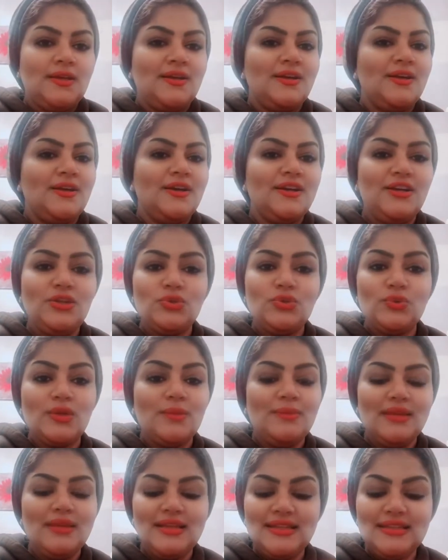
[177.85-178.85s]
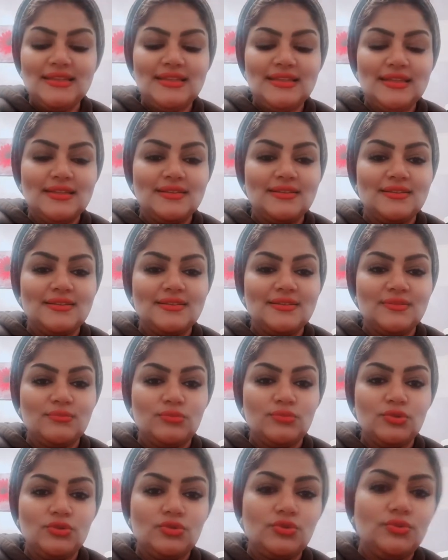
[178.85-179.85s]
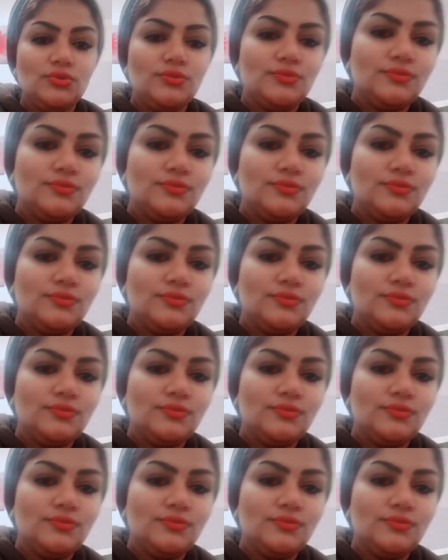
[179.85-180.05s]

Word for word: ريحته جميله جدا بصوا